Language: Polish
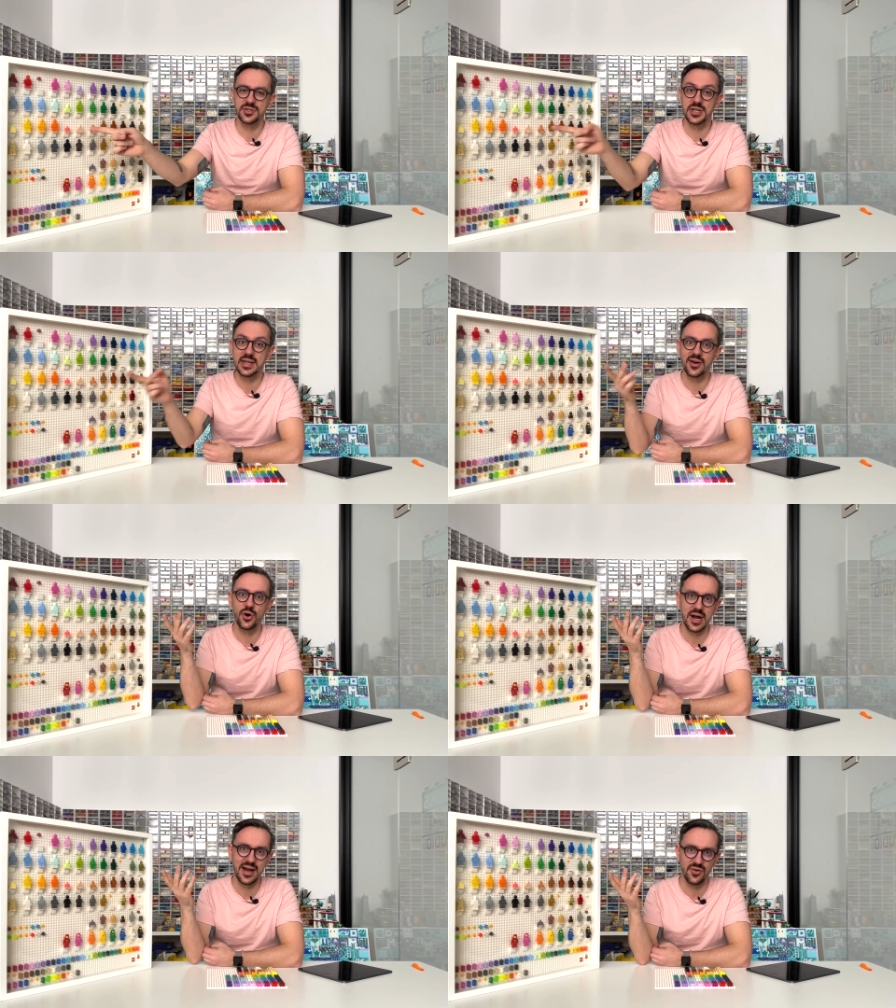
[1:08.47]
czyli
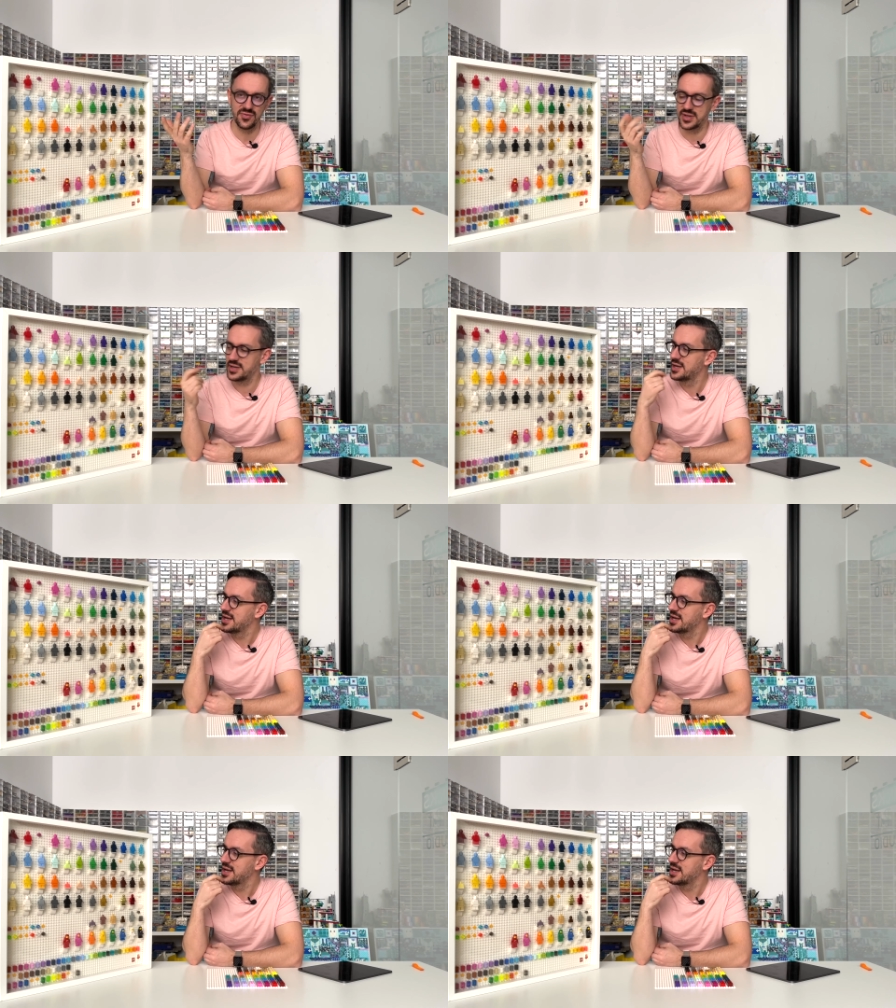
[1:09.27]
koralowy,